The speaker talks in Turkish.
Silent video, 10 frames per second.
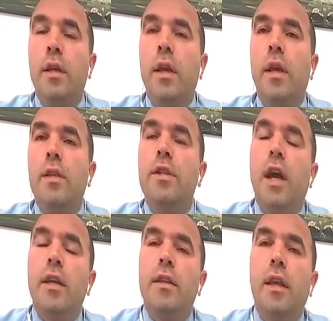Jack
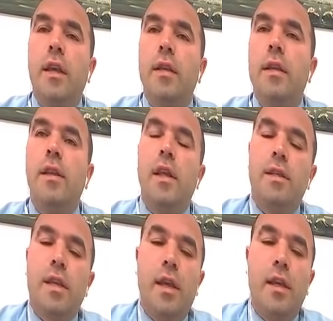ne neden sahaya
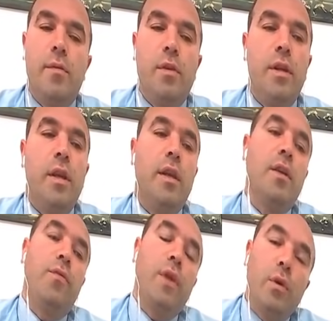girmedi ya da
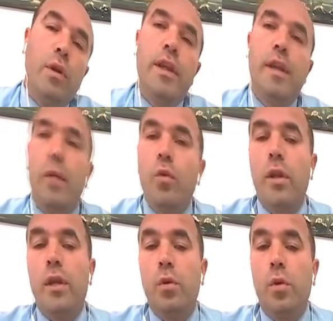Fegüli neden bu kadar
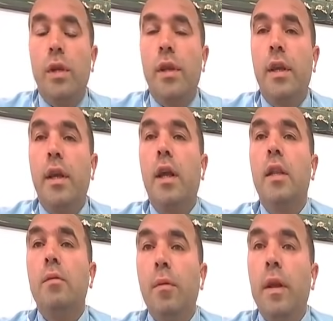90 dakika kaldı
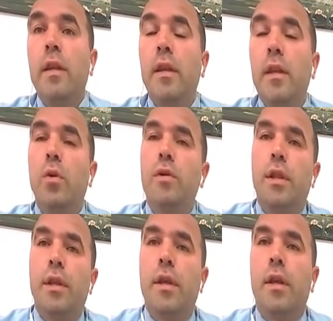Babel neden 90 dakika
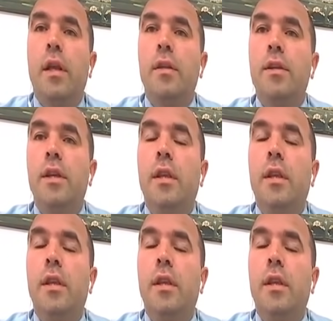kaldı diyecektik.